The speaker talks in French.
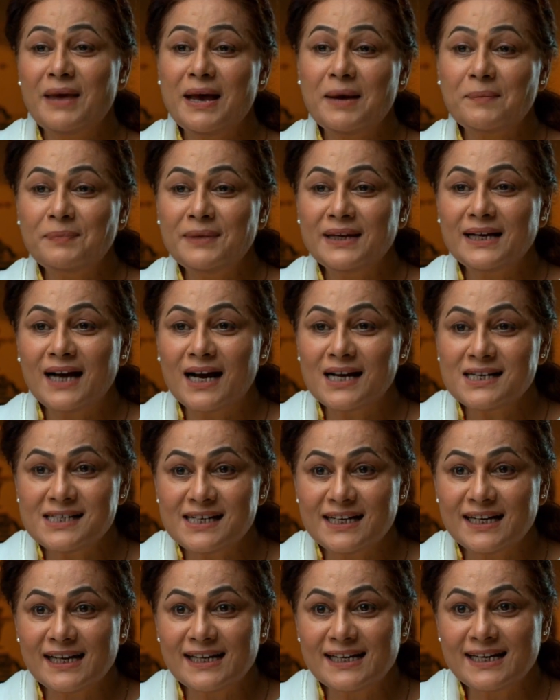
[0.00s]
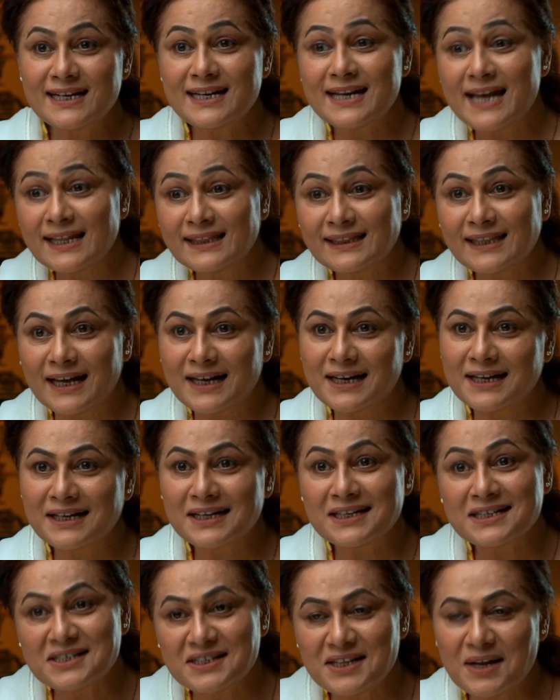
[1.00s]
Je suis venue demander la main de
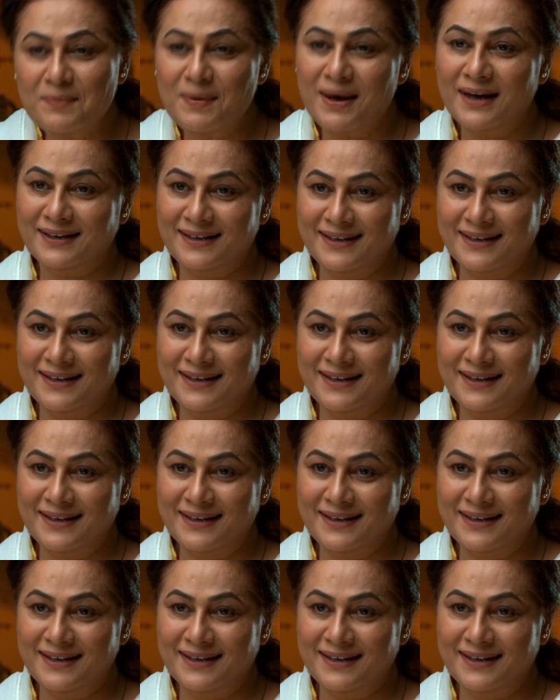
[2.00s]
Nintara pour